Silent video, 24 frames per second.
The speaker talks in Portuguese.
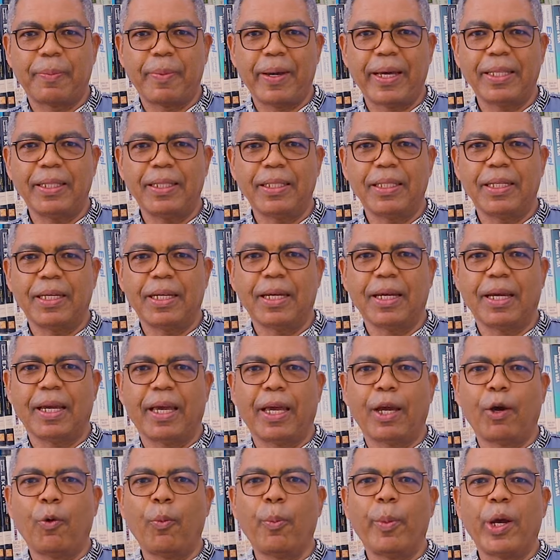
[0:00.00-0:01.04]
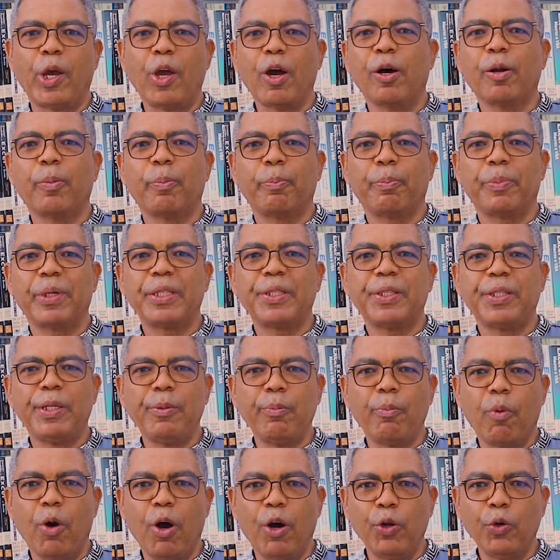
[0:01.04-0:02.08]
matemática é o maior
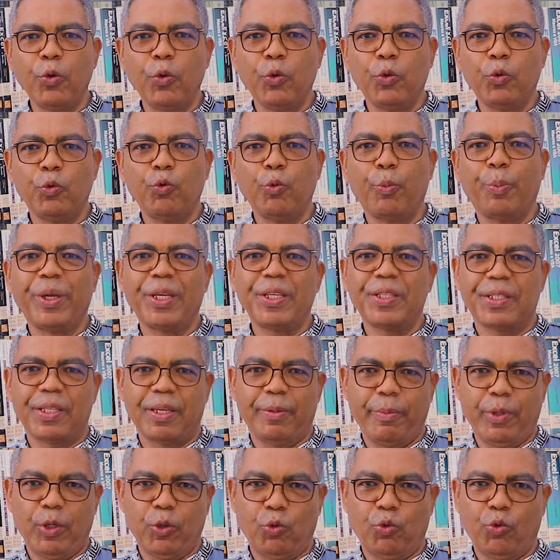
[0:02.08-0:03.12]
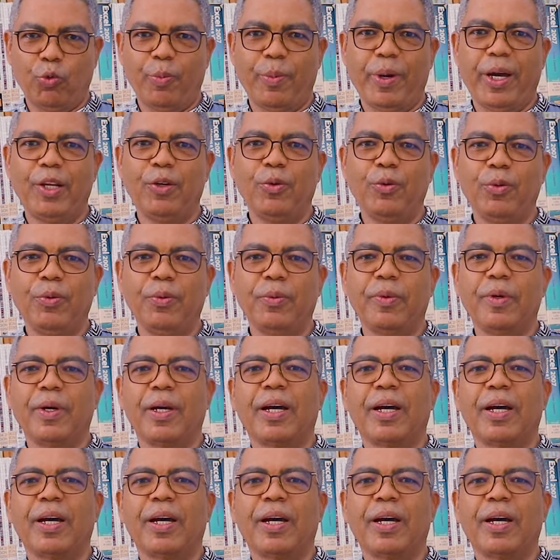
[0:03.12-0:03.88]
património do pensamento humano